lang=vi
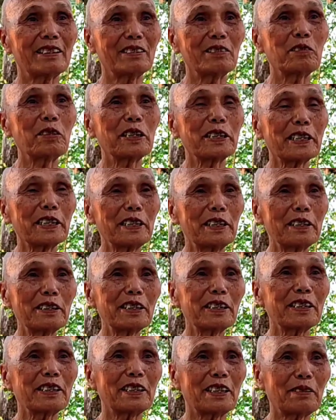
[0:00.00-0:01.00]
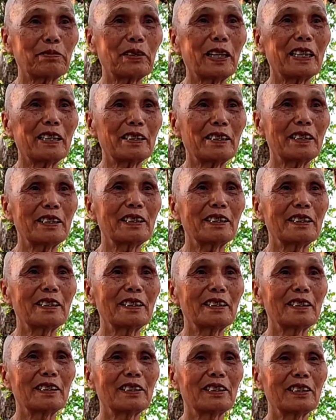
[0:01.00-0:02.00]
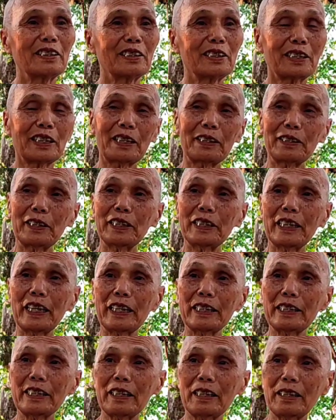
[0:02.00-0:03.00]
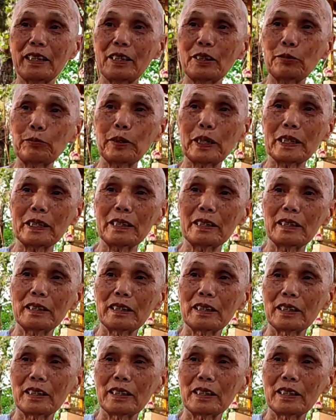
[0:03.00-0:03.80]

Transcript: thượng hoàng thánh đức lập đời thì đi vậy thì mình